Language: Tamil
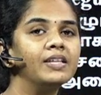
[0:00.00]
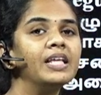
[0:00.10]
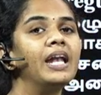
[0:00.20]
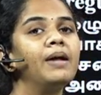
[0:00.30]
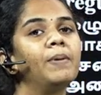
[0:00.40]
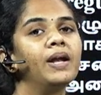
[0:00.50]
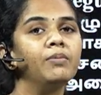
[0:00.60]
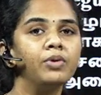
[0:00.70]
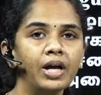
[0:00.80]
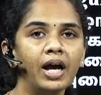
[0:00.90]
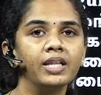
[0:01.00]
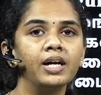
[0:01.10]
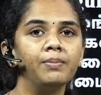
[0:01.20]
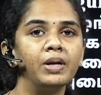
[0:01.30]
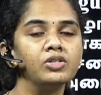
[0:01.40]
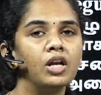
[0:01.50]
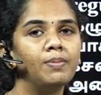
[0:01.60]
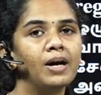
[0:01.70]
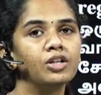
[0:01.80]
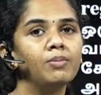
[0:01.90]
வந்து என்ன பண்ண முடியாது அப்படின்னு சொல்லி
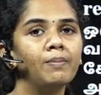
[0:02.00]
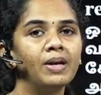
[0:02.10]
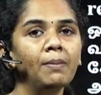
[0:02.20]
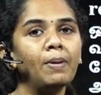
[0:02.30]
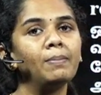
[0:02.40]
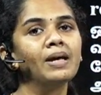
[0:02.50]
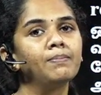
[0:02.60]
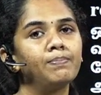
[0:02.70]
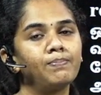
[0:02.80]
பார்த்தோம் அப்படின்னா பப்ளிக்